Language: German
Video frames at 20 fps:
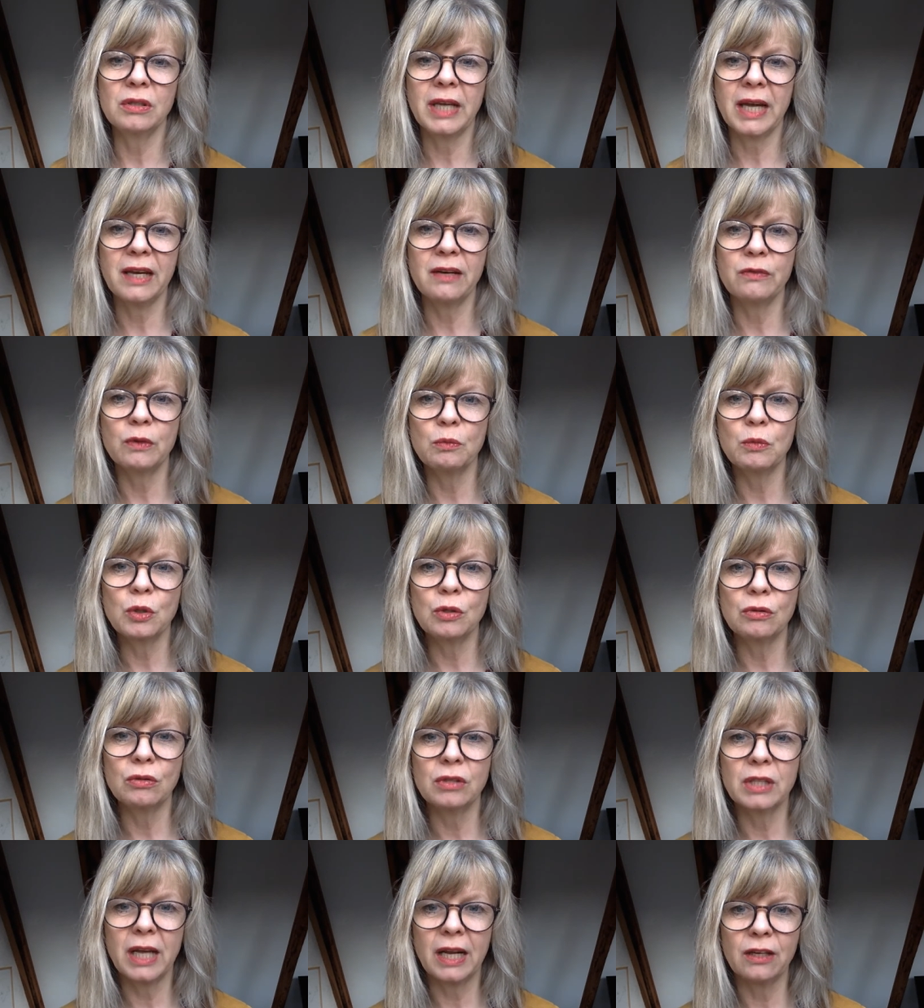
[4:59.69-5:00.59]
Nein, wir
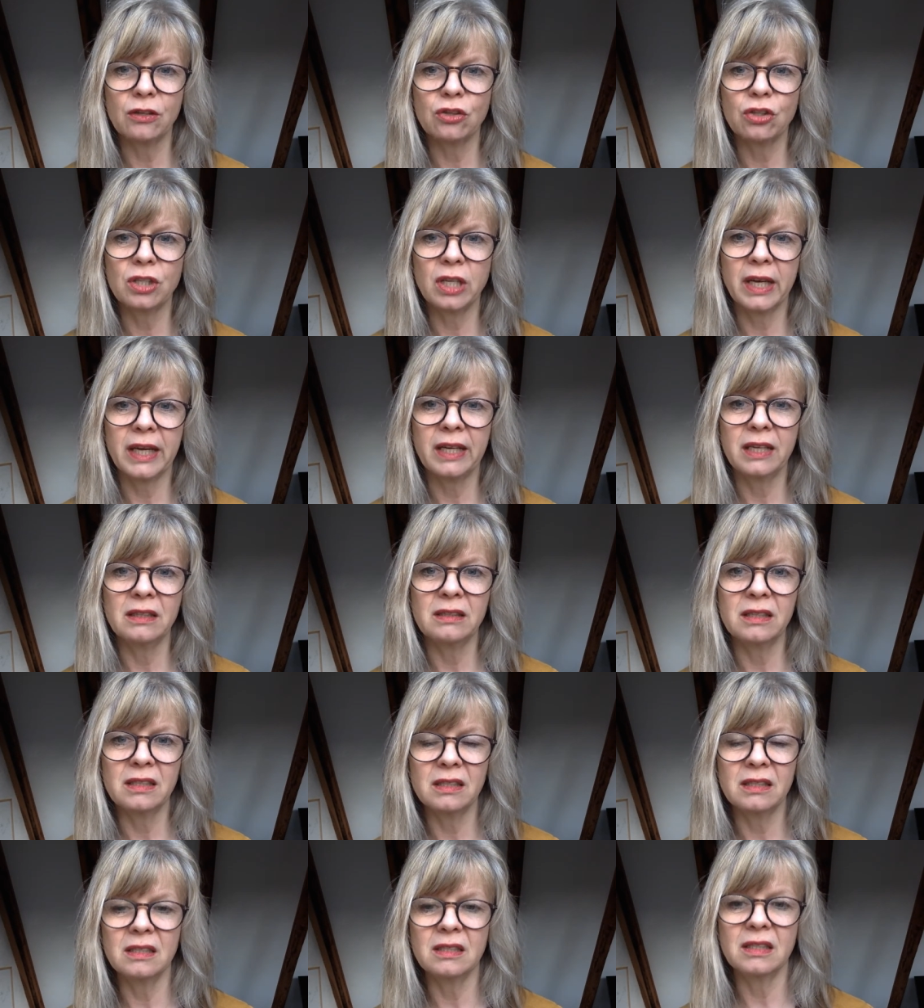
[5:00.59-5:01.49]
müssen uns anstrengen,
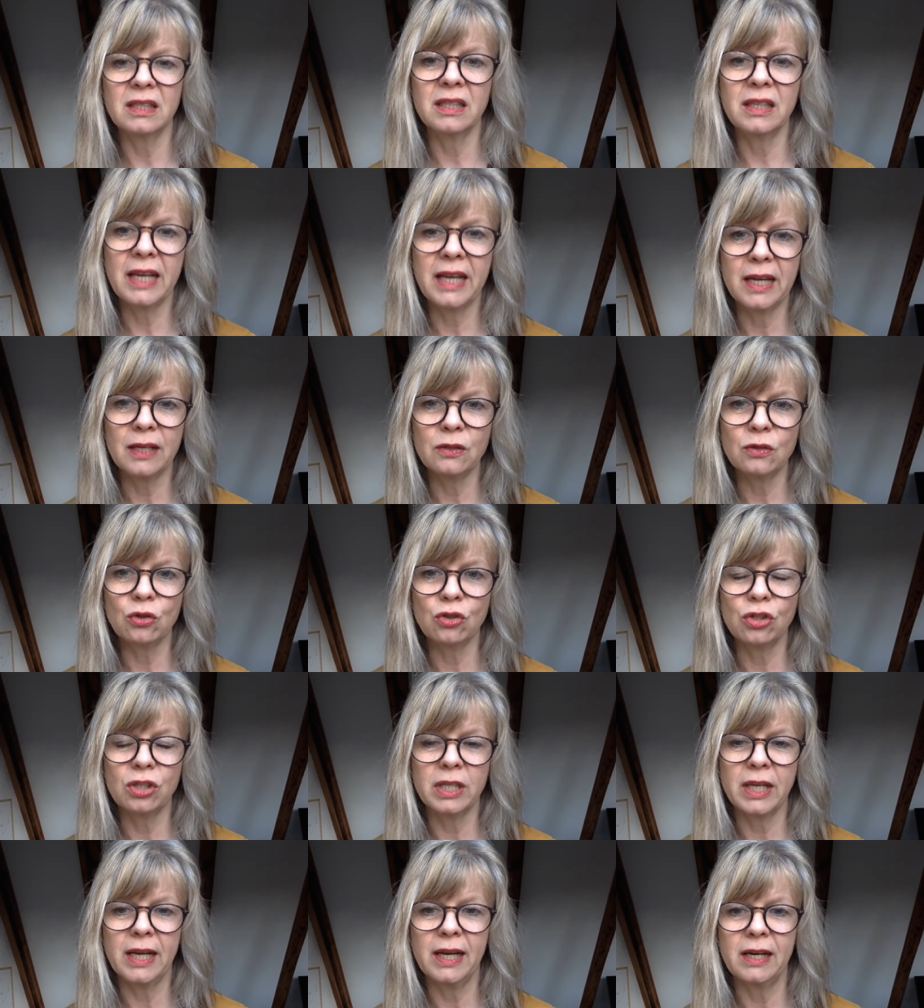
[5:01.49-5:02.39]
diesen Sinn
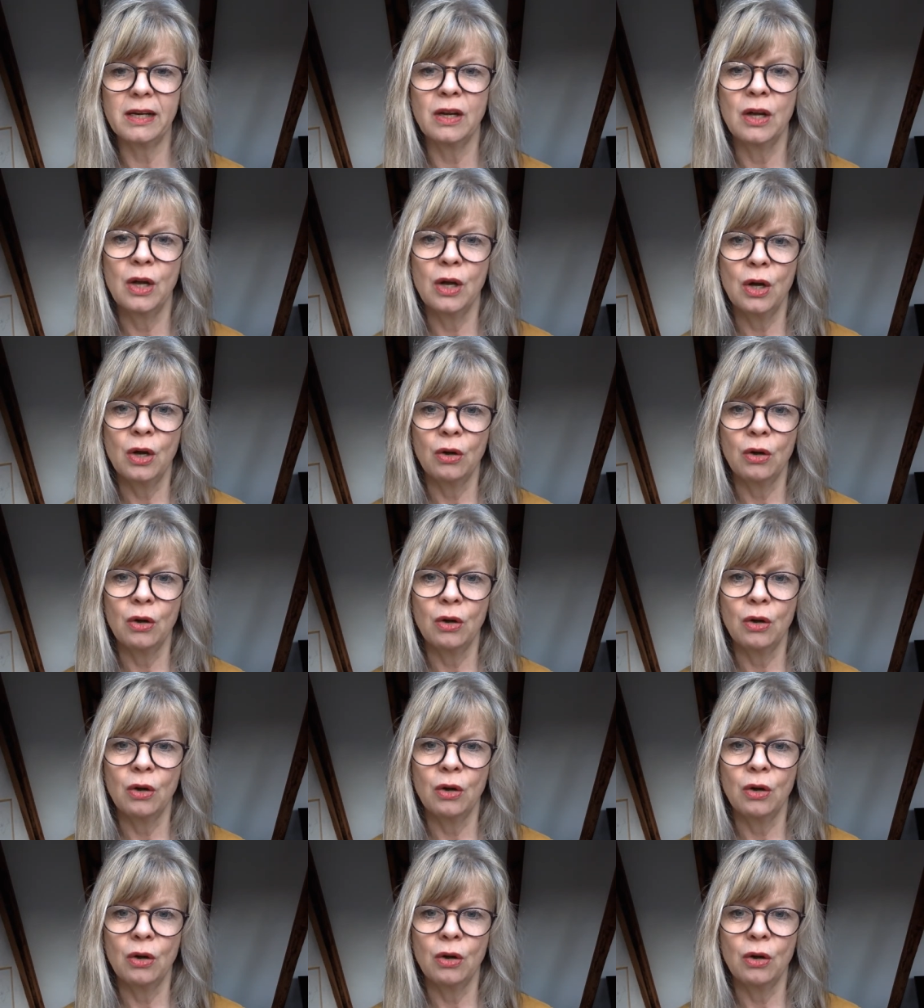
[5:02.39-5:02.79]
herzustellen.